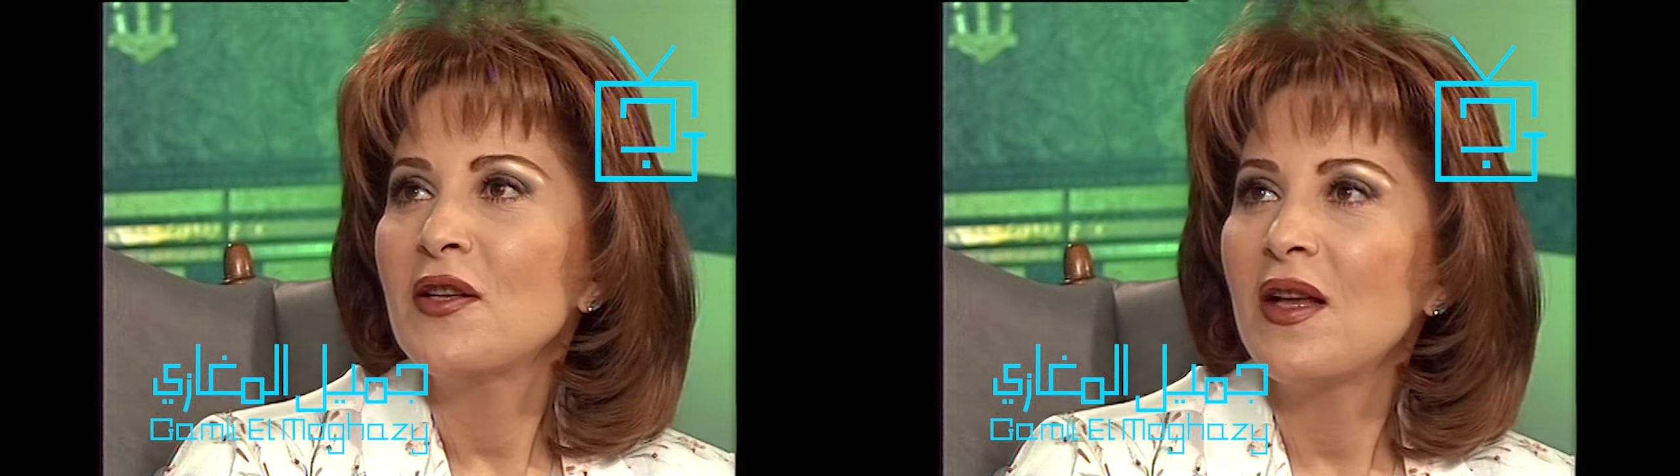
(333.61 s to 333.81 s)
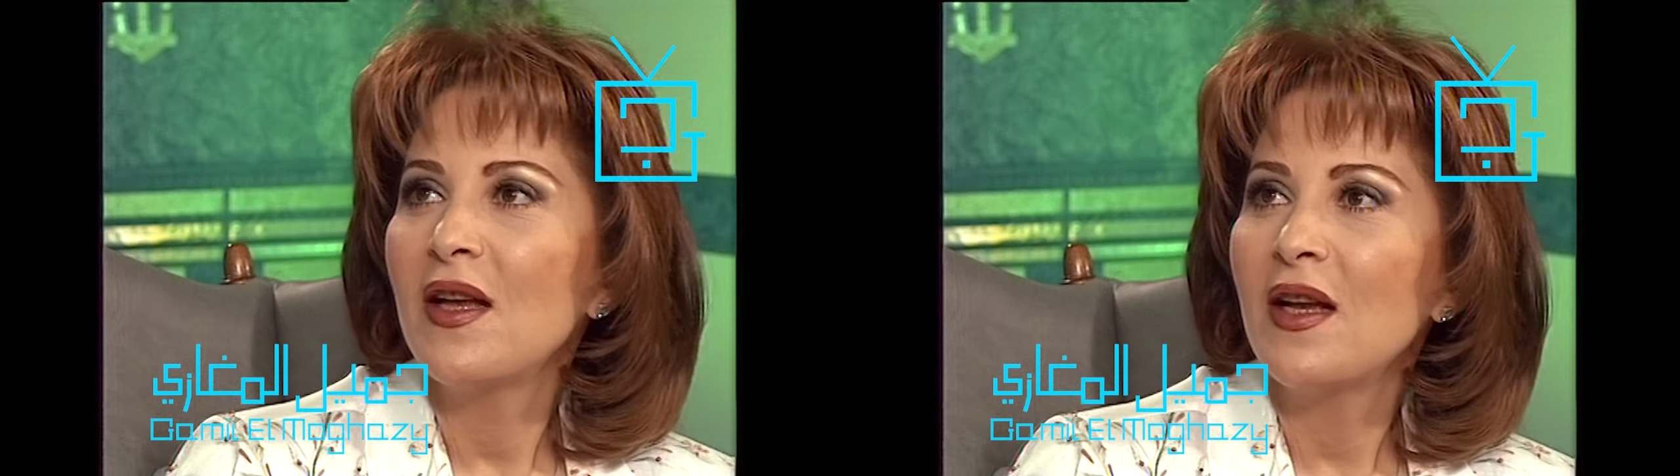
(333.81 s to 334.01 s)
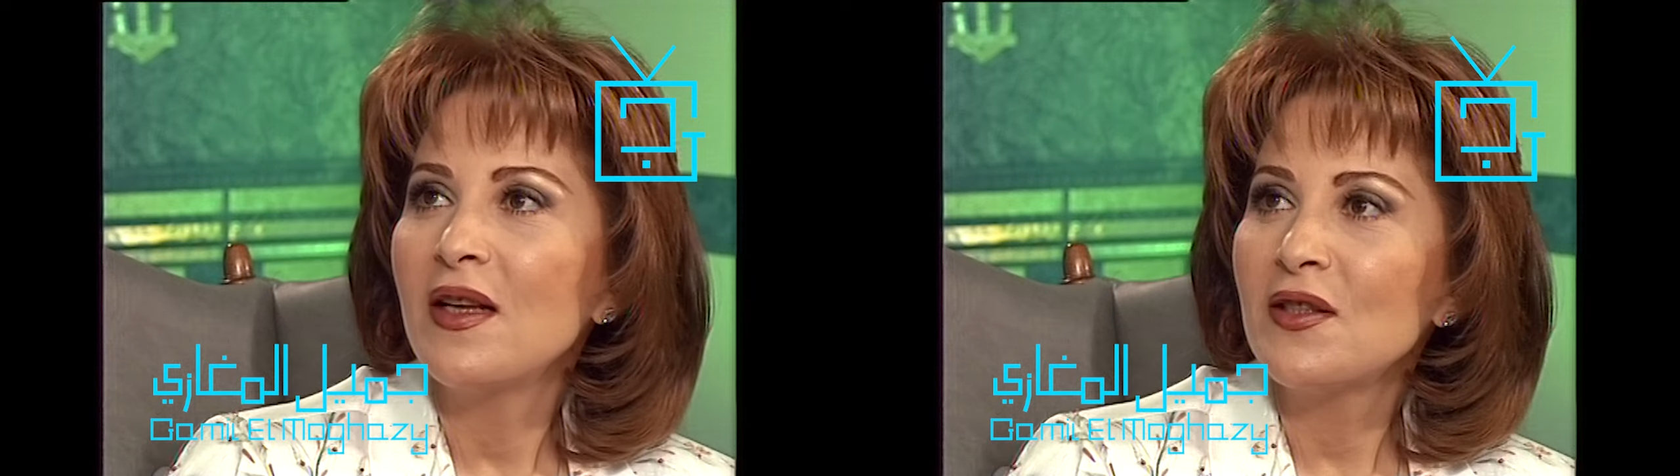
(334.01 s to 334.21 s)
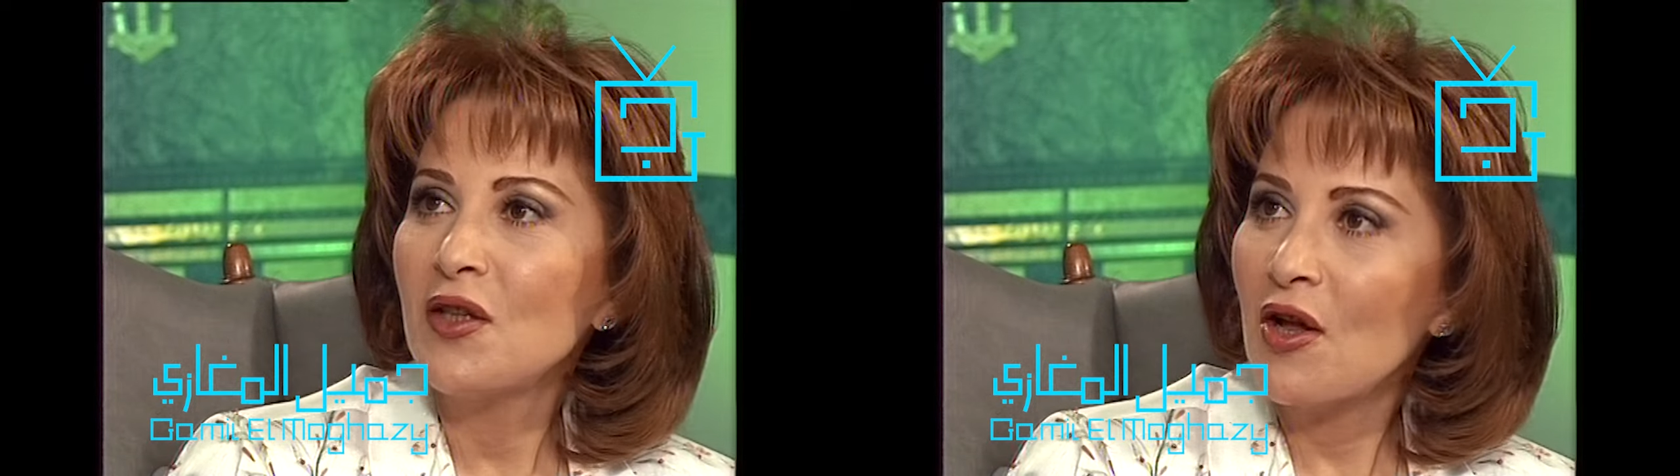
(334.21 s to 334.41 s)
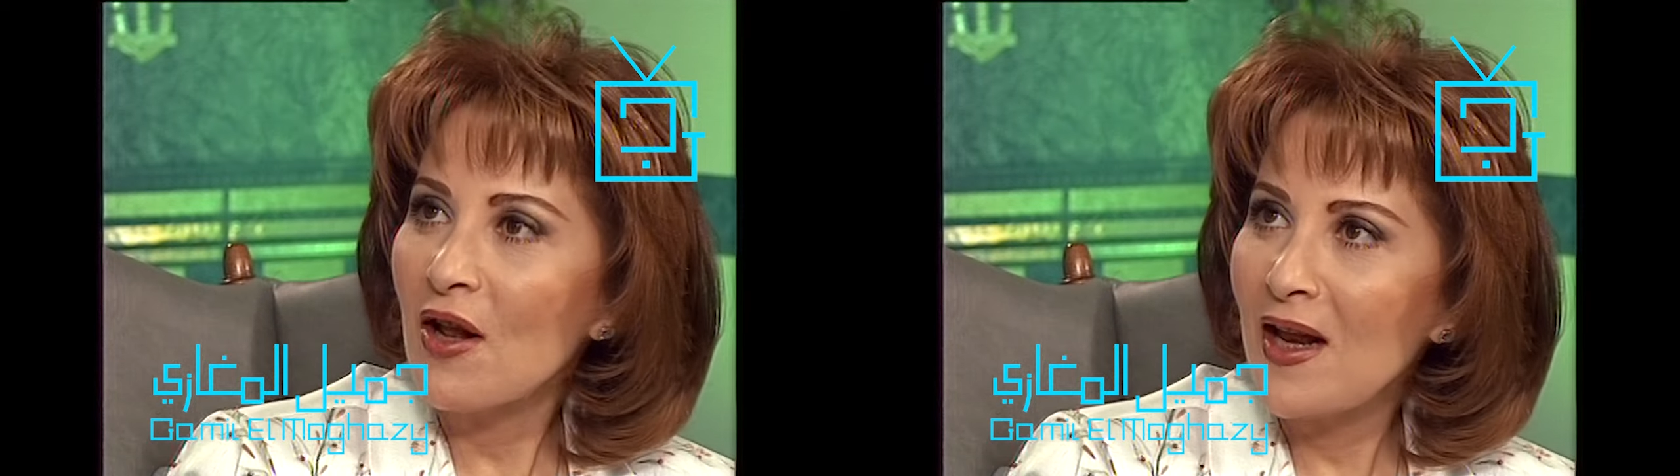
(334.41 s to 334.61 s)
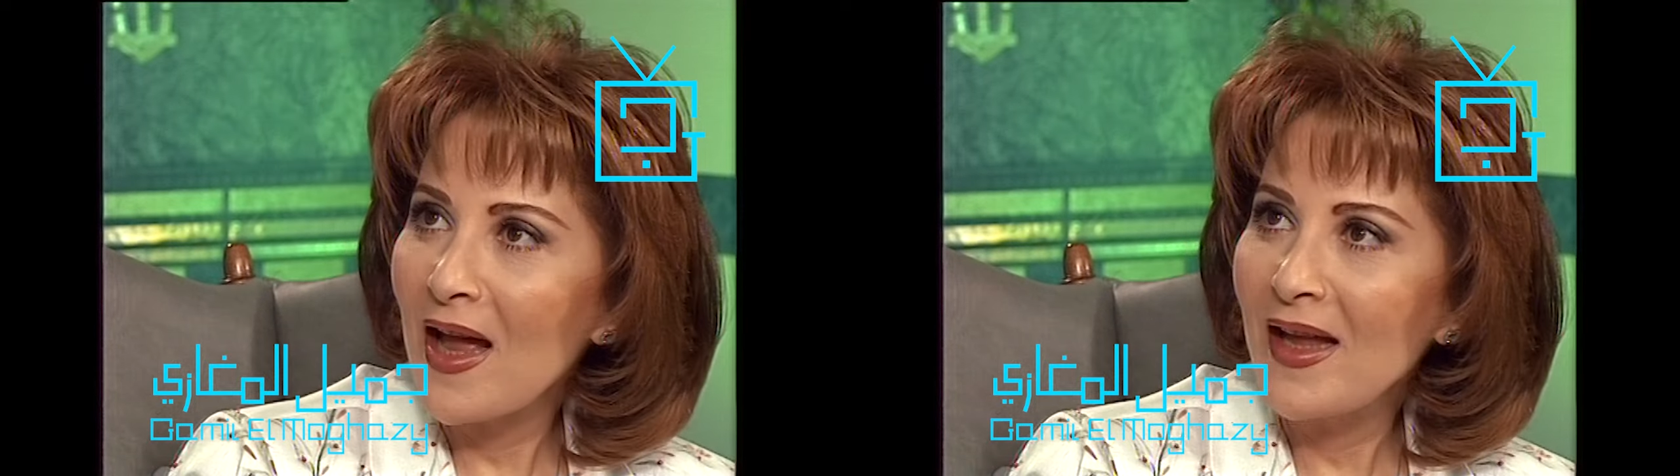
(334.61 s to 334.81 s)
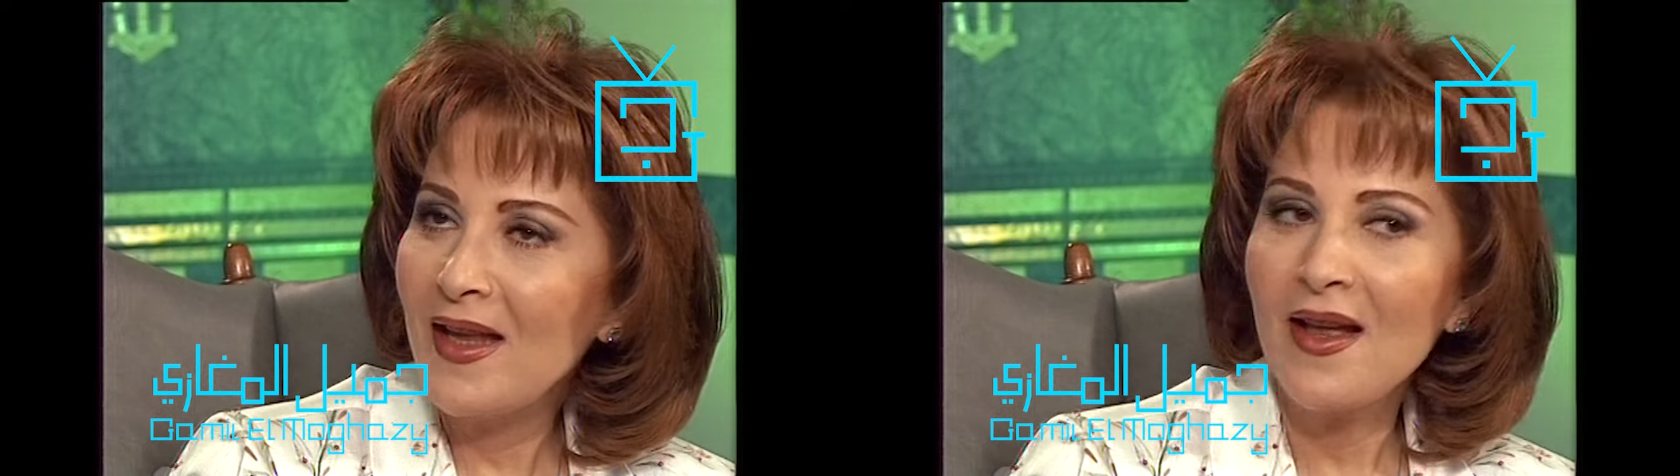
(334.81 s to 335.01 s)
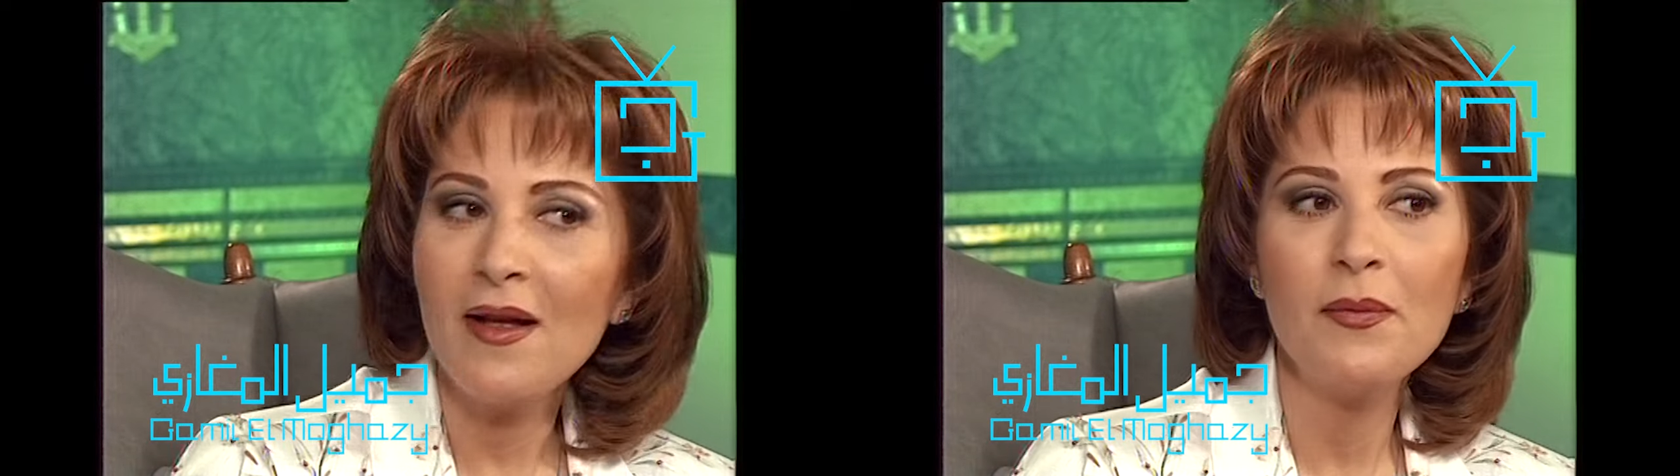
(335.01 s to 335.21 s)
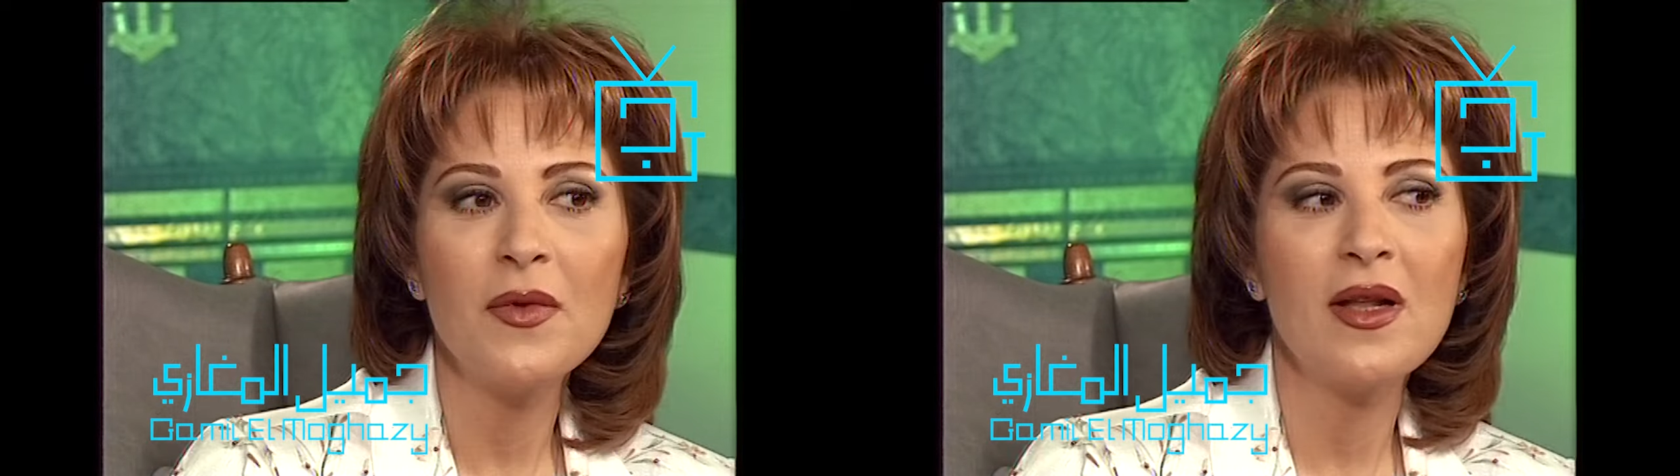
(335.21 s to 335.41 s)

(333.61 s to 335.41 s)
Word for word: آه، ساره الحقيقه